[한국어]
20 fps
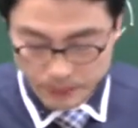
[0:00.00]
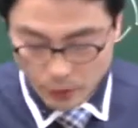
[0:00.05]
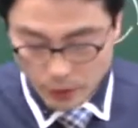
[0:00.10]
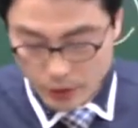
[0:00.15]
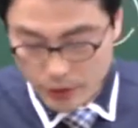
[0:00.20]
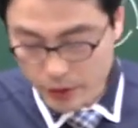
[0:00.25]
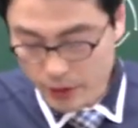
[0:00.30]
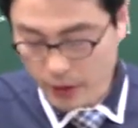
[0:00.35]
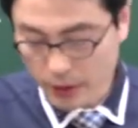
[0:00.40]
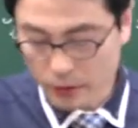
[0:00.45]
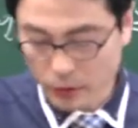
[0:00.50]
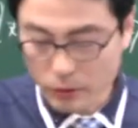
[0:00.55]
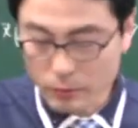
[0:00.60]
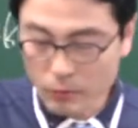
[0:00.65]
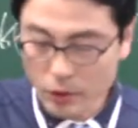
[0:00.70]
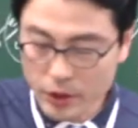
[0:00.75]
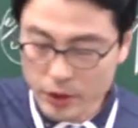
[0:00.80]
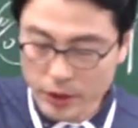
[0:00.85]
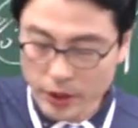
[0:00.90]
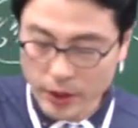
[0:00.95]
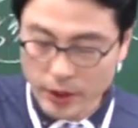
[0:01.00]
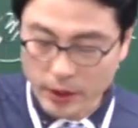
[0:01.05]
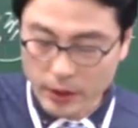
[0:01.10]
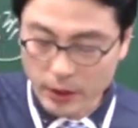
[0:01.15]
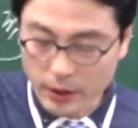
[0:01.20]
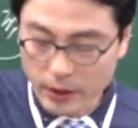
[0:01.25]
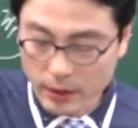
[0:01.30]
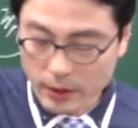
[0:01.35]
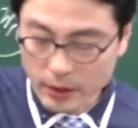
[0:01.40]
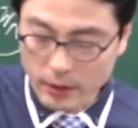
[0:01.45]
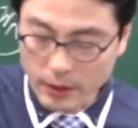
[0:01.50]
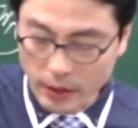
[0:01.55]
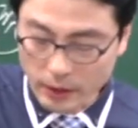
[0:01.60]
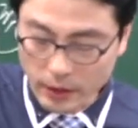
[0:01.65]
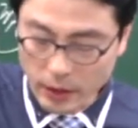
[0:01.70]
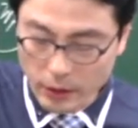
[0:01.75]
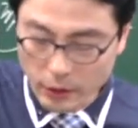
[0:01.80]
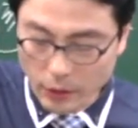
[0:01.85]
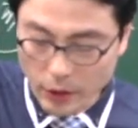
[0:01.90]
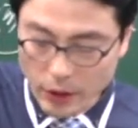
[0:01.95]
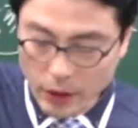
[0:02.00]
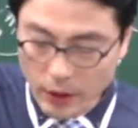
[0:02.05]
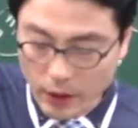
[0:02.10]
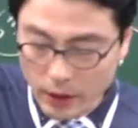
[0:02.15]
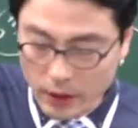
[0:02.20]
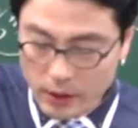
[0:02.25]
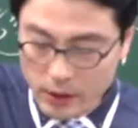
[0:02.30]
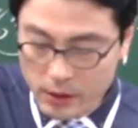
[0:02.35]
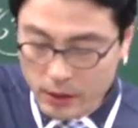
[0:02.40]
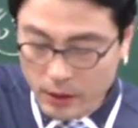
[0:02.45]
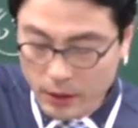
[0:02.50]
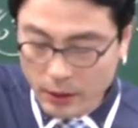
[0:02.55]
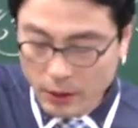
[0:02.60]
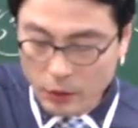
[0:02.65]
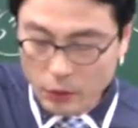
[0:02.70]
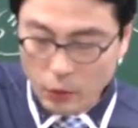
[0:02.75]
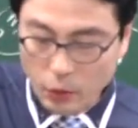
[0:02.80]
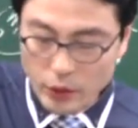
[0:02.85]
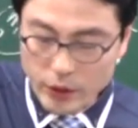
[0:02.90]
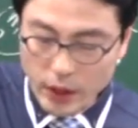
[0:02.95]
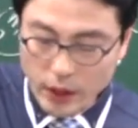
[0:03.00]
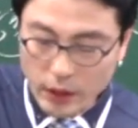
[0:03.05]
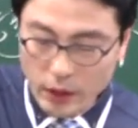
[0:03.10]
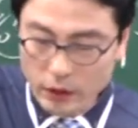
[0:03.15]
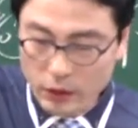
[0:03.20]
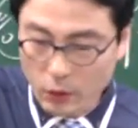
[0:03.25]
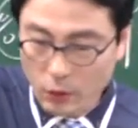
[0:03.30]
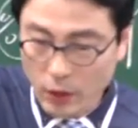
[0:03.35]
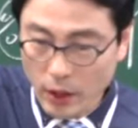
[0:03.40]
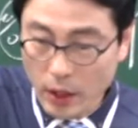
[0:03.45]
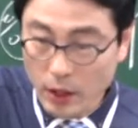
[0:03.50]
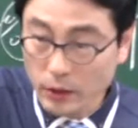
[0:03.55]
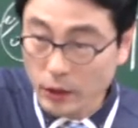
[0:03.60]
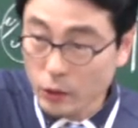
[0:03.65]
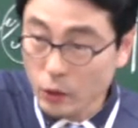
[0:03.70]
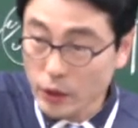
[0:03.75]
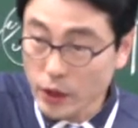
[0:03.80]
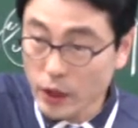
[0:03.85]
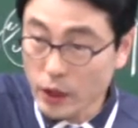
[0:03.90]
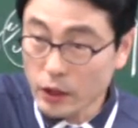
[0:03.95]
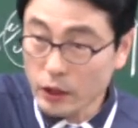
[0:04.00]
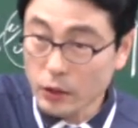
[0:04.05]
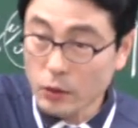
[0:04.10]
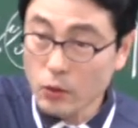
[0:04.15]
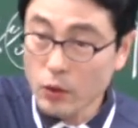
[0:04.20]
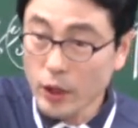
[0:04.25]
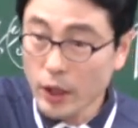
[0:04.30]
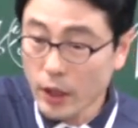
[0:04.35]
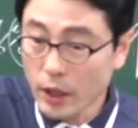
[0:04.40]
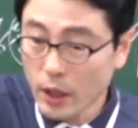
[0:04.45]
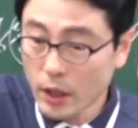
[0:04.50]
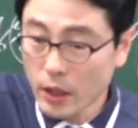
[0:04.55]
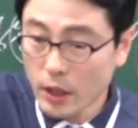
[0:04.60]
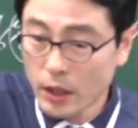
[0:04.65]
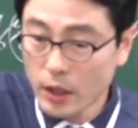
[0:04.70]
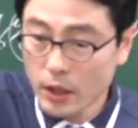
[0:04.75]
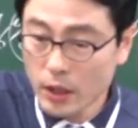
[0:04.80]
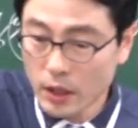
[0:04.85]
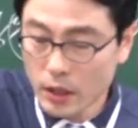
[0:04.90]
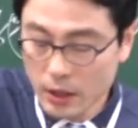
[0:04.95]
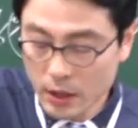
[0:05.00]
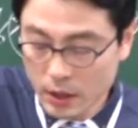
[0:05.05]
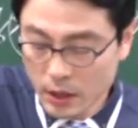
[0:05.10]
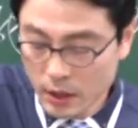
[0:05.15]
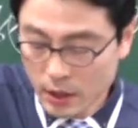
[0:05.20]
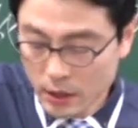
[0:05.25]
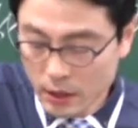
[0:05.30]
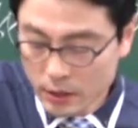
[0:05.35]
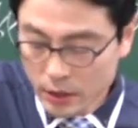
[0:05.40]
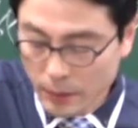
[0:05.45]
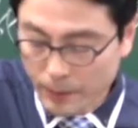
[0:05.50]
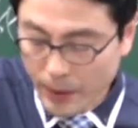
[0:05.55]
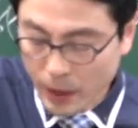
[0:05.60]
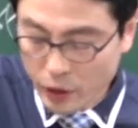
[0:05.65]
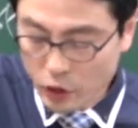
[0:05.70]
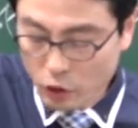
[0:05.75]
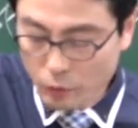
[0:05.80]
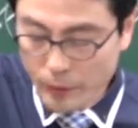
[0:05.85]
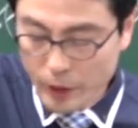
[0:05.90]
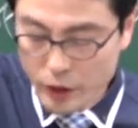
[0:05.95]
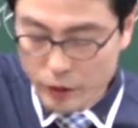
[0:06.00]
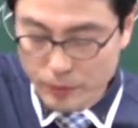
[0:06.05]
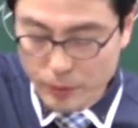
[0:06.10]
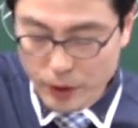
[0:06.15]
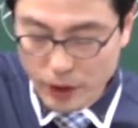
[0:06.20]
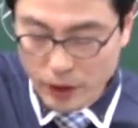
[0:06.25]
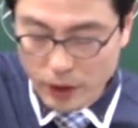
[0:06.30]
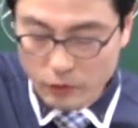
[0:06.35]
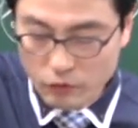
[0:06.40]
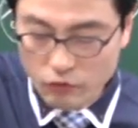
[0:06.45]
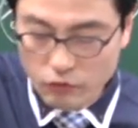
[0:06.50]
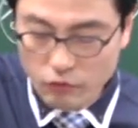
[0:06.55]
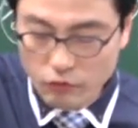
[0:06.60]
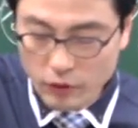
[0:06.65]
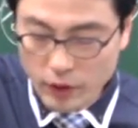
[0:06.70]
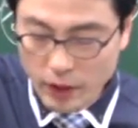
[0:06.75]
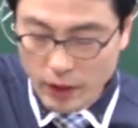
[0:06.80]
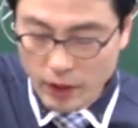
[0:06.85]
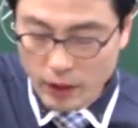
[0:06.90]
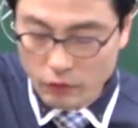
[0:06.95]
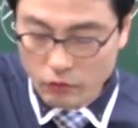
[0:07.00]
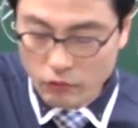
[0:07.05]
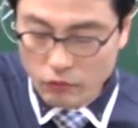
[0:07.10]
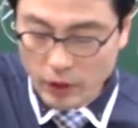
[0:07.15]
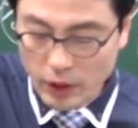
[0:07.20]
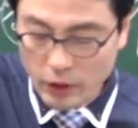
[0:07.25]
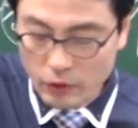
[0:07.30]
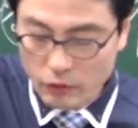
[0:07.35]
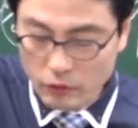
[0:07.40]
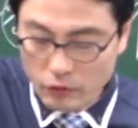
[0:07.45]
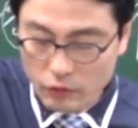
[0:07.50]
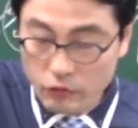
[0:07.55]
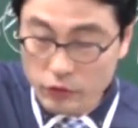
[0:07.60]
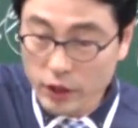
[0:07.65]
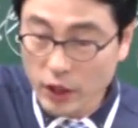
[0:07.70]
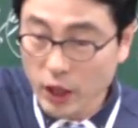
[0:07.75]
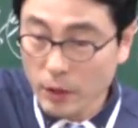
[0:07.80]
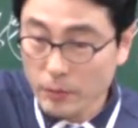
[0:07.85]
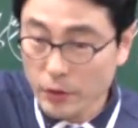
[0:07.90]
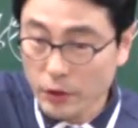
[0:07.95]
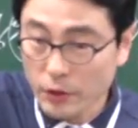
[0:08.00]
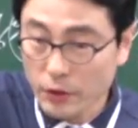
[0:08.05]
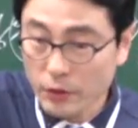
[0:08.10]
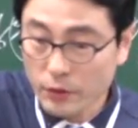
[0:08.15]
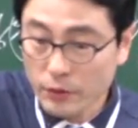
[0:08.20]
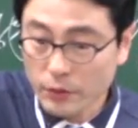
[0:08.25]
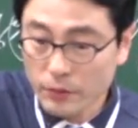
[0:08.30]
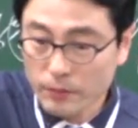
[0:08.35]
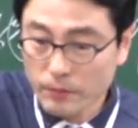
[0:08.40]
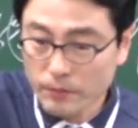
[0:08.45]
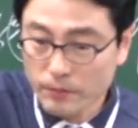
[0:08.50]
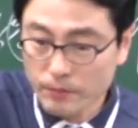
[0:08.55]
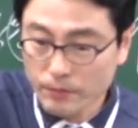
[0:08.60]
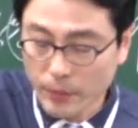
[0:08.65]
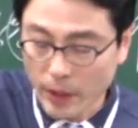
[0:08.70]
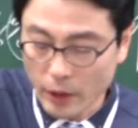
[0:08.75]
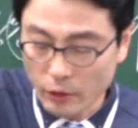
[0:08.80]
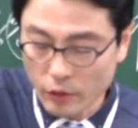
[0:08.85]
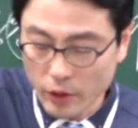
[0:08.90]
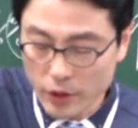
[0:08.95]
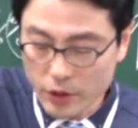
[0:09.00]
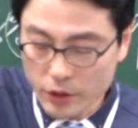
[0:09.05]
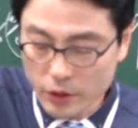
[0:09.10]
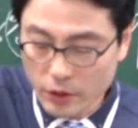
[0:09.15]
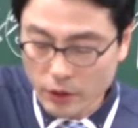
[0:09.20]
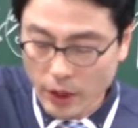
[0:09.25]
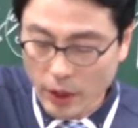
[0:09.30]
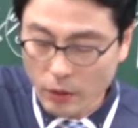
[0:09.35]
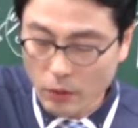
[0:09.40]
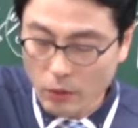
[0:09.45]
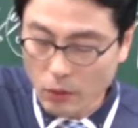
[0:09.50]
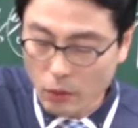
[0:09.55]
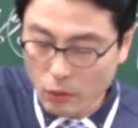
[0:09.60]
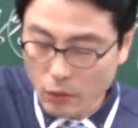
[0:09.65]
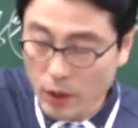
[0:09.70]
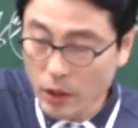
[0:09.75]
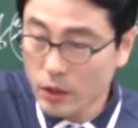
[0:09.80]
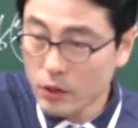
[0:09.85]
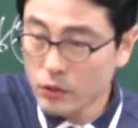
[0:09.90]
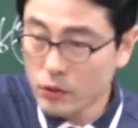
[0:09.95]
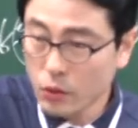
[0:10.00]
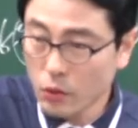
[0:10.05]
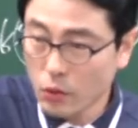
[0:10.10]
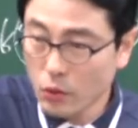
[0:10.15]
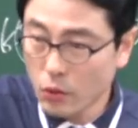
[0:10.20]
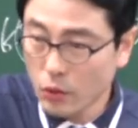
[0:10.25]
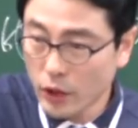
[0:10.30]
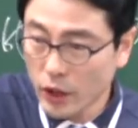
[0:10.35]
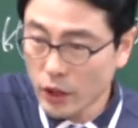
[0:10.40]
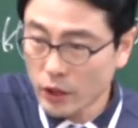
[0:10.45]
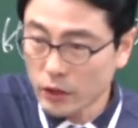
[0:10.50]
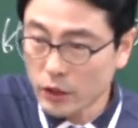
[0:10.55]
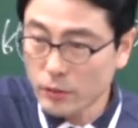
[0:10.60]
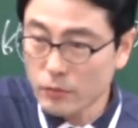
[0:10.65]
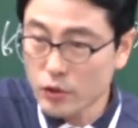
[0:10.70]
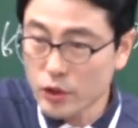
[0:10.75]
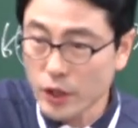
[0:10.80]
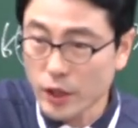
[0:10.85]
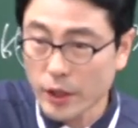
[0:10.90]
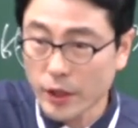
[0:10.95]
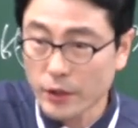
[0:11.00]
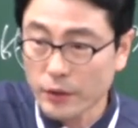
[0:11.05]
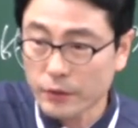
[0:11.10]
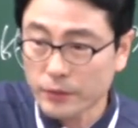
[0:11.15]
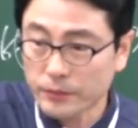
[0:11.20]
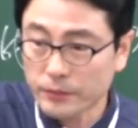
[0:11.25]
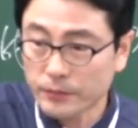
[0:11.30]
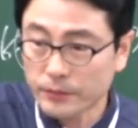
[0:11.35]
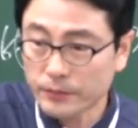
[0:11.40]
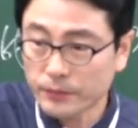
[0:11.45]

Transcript: 인장 이건 뭐 이제 간단한 얘기니까 도장을 등록하라 거예요. 도장을 등록해라. 자, 119페이지입니다. 누가 누가 두 사람이요. 맨 위에 있죠. 개공과 소공이 의무자예요.